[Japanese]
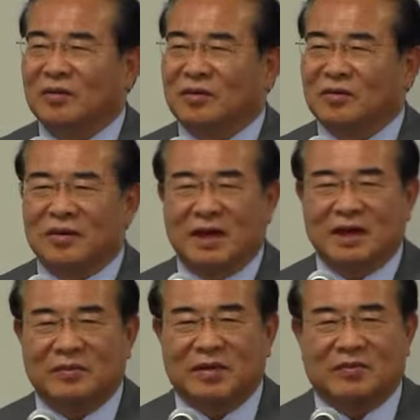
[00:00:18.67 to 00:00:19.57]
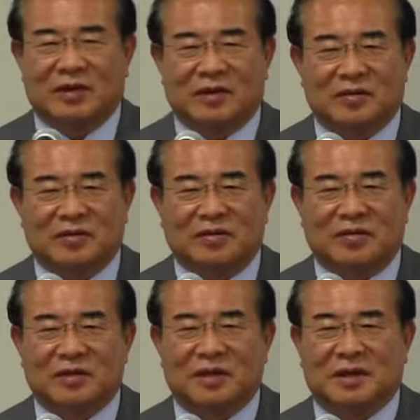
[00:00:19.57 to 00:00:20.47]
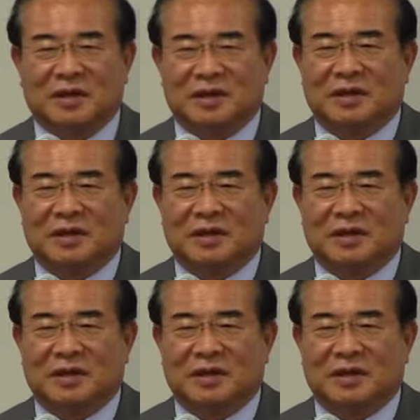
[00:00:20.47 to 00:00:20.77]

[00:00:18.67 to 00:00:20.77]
今日は今のお話の通り